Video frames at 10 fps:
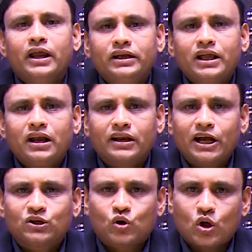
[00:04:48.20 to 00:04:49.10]
इंडियन
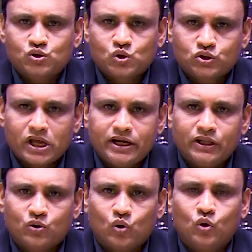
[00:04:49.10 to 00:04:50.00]
रेड क्रॉस
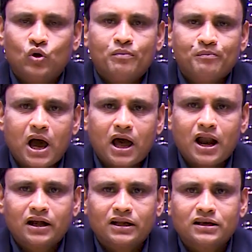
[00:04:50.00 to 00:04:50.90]
सोसाइटी को
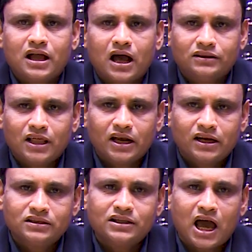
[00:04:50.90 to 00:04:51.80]
12 टन
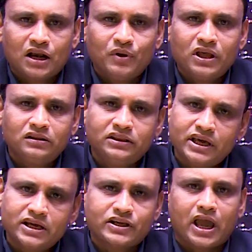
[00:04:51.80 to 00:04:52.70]
खाद्यान्न दान में
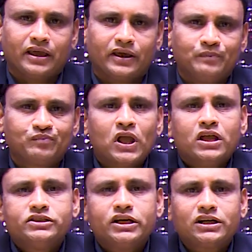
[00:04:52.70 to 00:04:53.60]
दिए जाएंगे
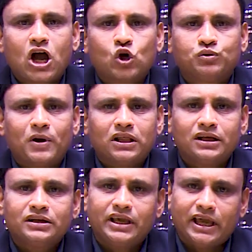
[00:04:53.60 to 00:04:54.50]
जिनका
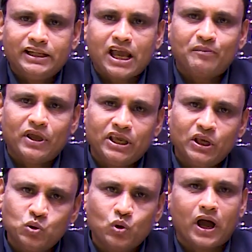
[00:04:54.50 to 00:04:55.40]
उत्पादन केनिया में ही
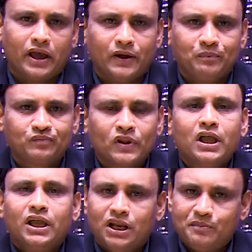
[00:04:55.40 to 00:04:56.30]
हुआ है
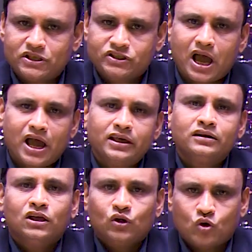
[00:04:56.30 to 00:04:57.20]
इनमें चाय
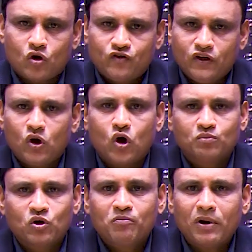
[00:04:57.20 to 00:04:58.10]
कॉफ़ी और
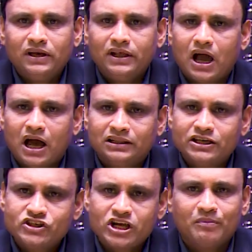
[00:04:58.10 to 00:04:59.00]
मूंगफली
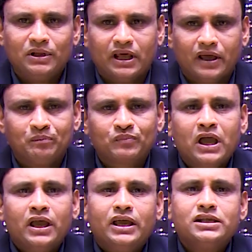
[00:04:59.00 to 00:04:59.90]
आदि शामिल हैं
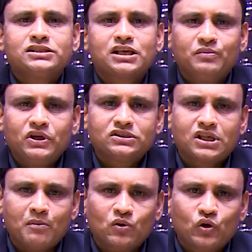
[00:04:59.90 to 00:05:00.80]
इन सभी
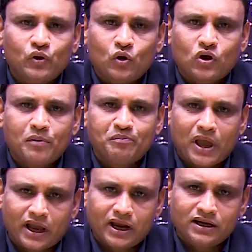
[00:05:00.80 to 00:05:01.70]
सामग्रियों का
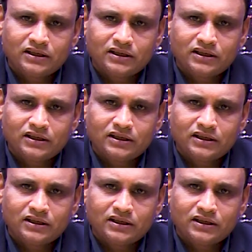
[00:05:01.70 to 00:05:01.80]
पैकेट